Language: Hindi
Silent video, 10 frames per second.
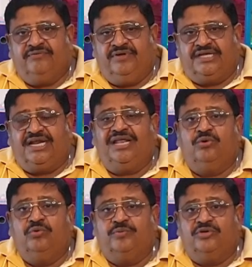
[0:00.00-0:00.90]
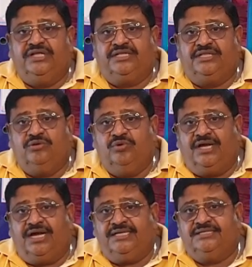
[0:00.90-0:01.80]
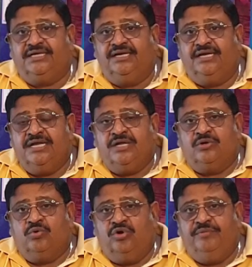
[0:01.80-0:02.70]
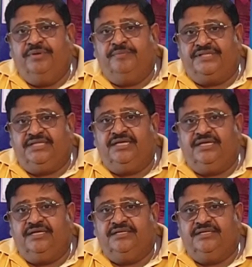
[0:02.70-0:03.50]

विकराल रूप को देखते हुए आजकल कोई भी पति